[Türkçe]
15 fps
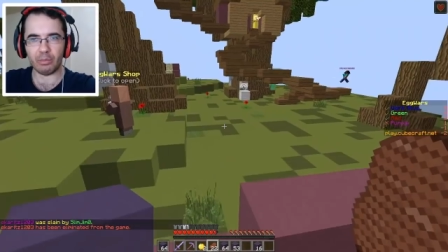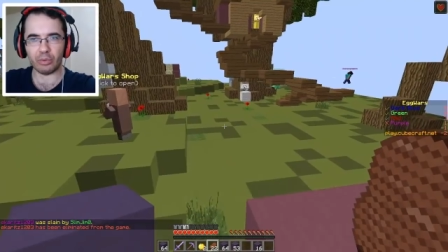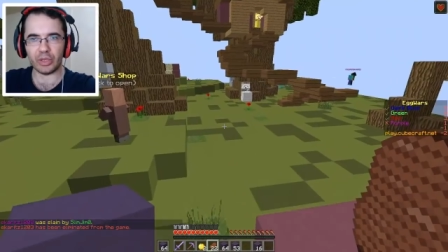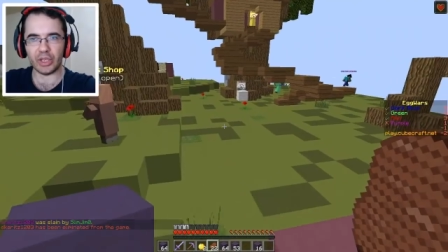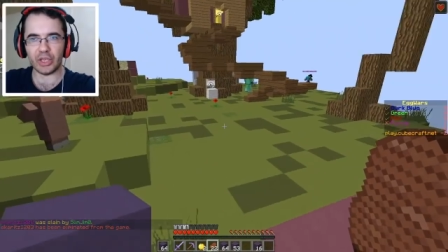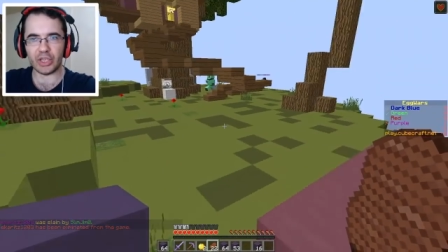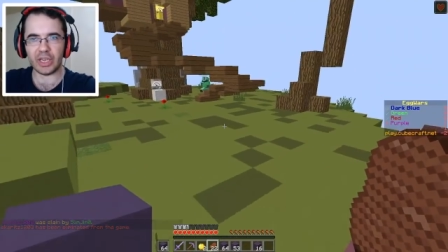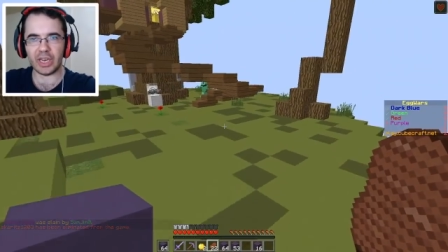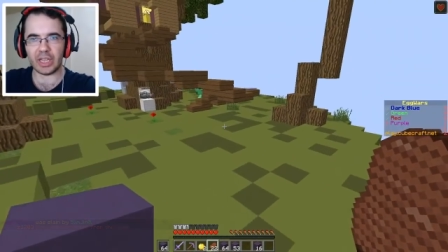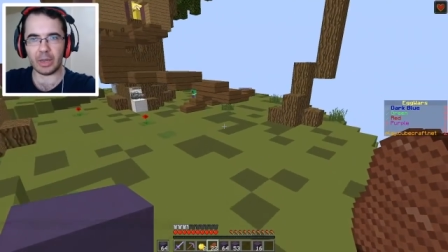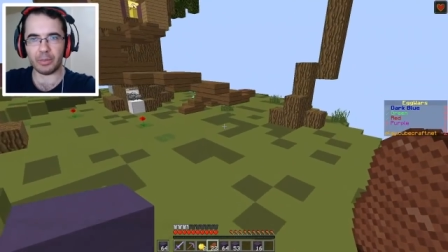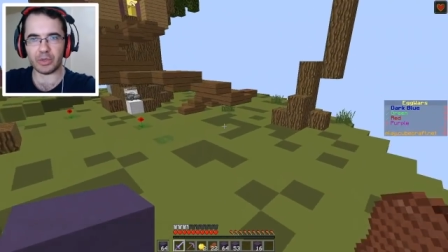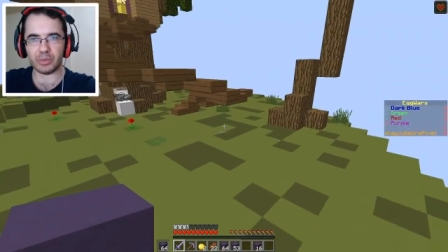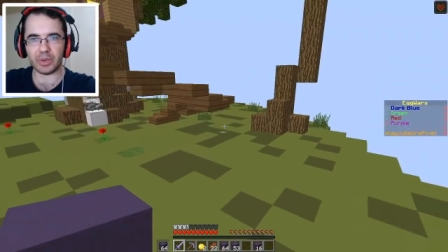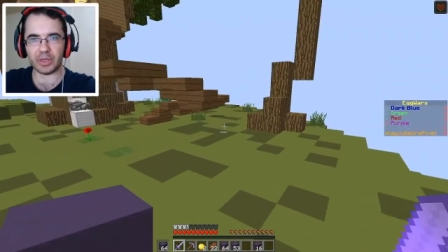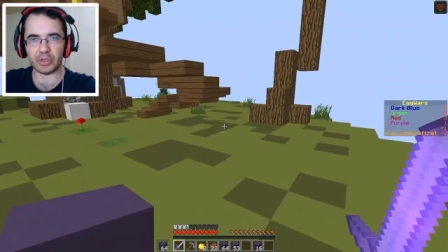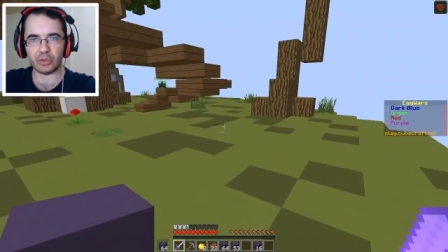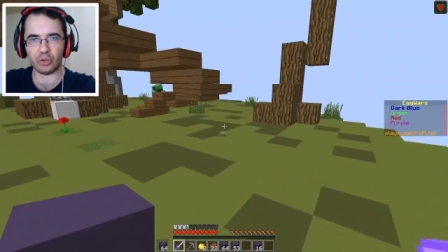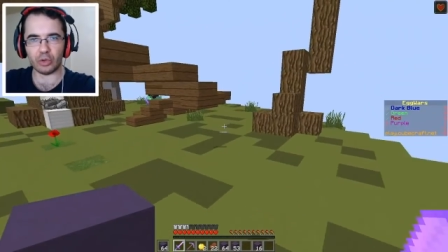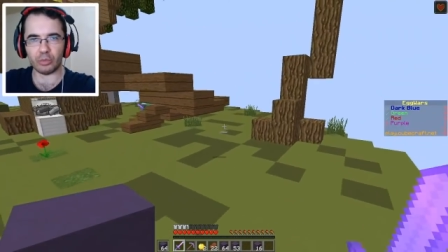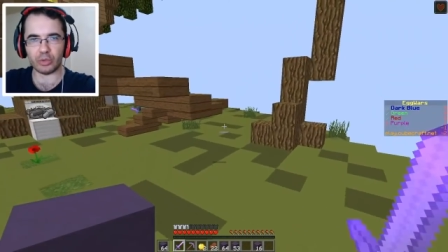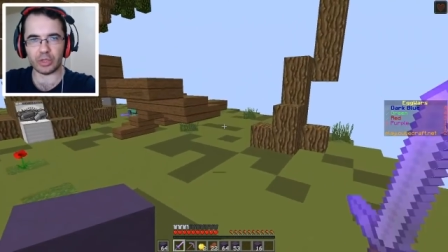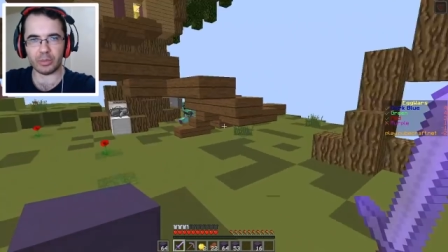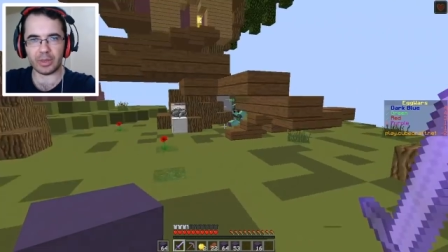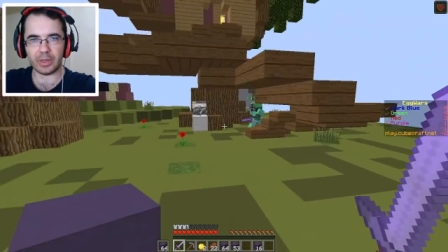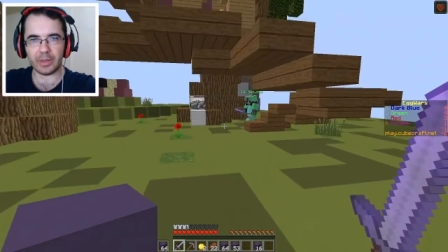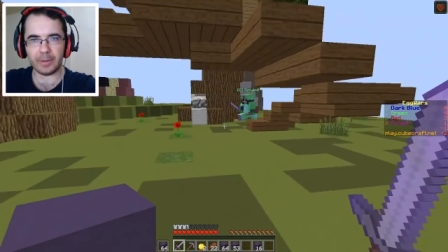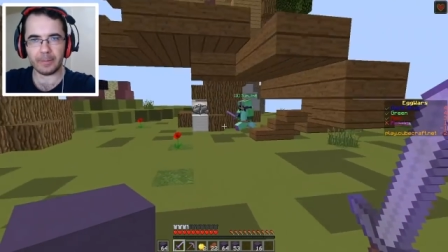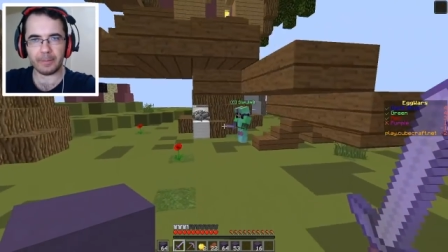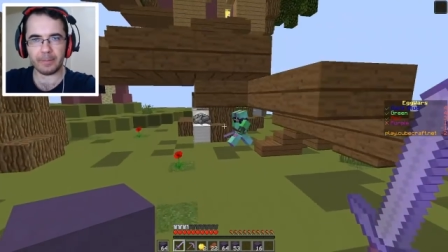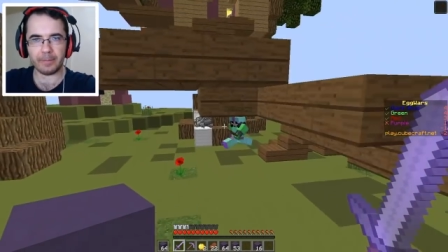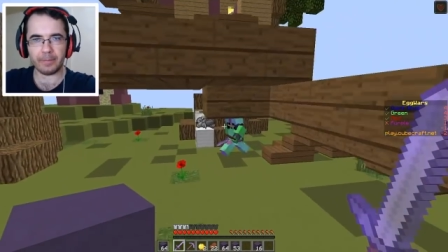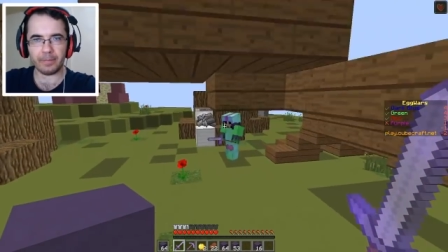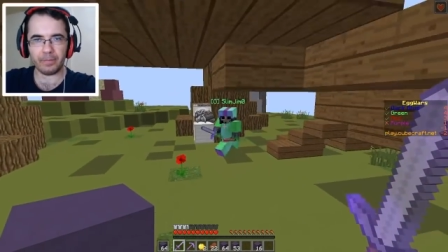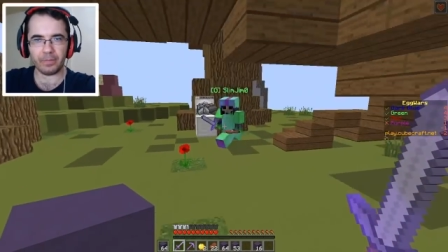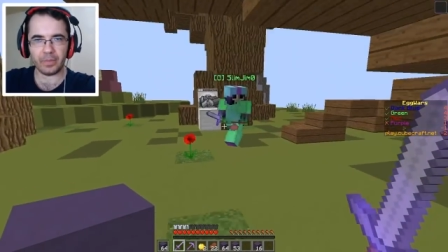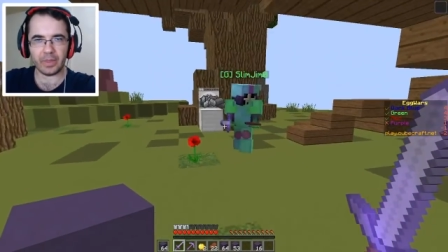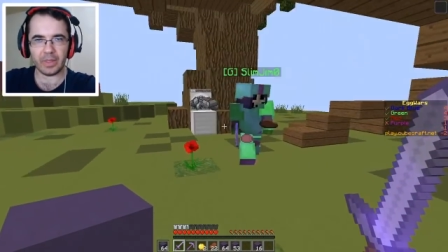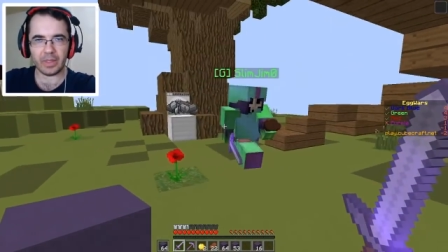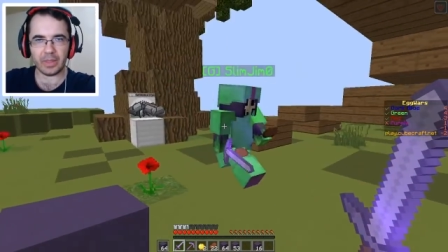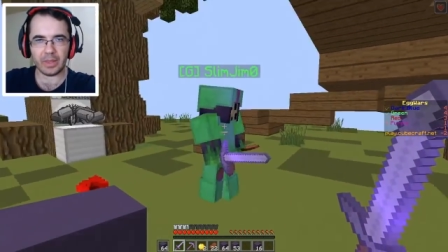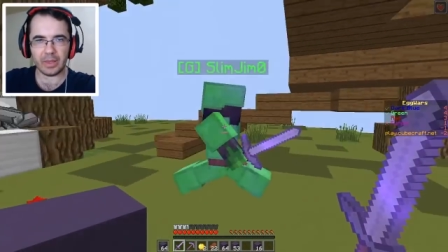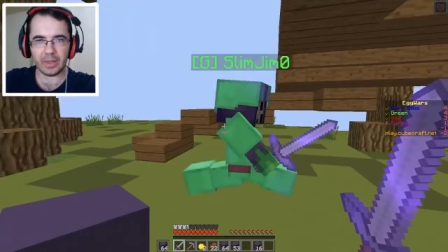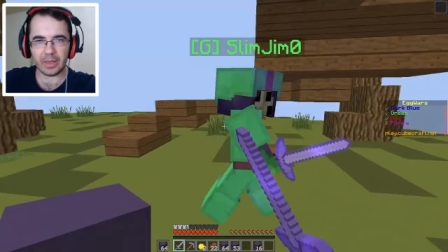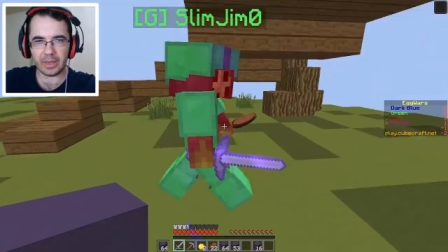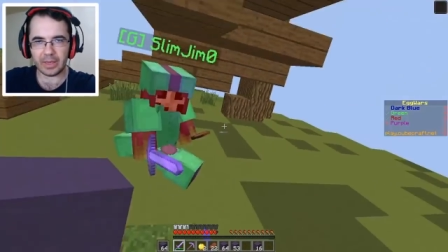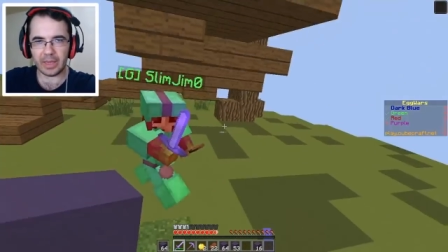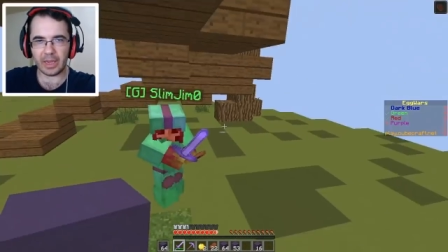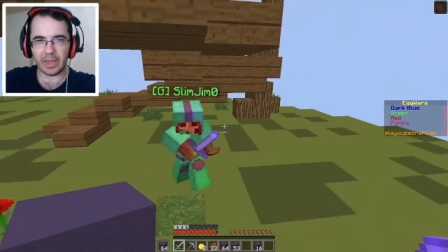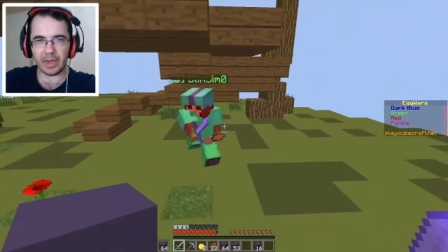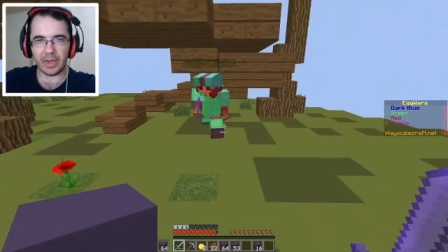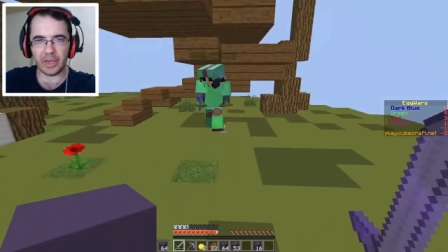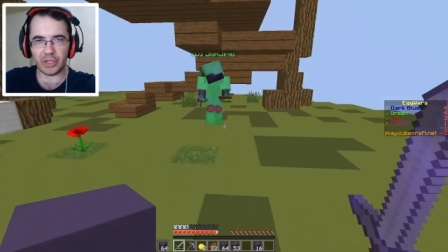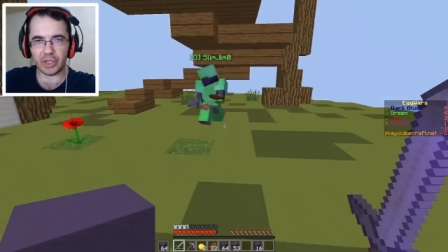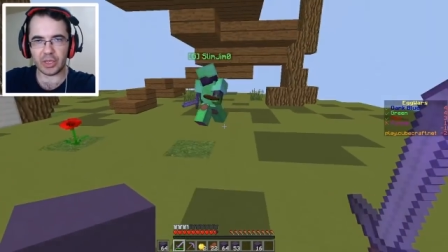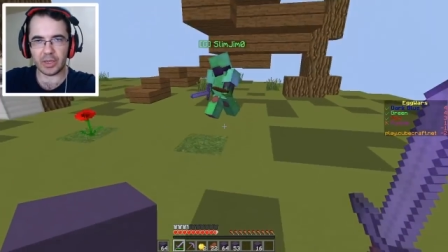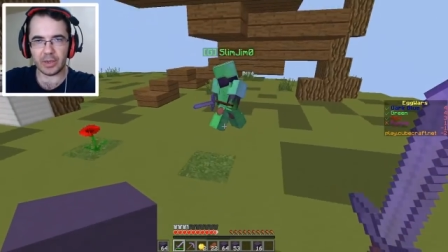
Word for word: burada yeşille kapışmak istiyorum o zaman. Gel kardeş.